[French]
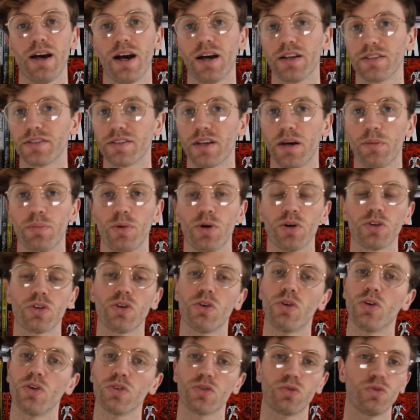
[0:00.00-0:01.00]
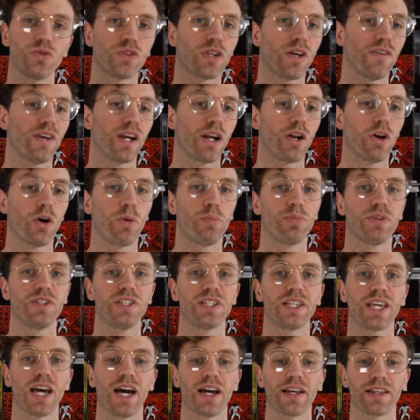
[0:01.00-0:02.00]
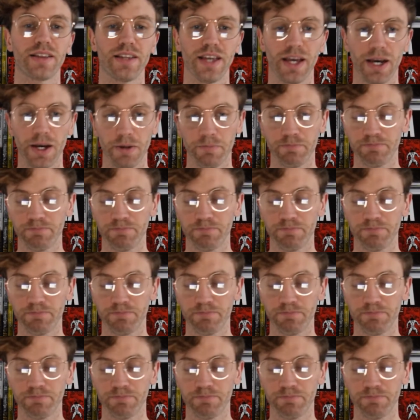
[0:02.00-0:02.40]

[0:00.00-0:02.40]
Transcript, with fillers: assez importants, tous avec leur petit caractère.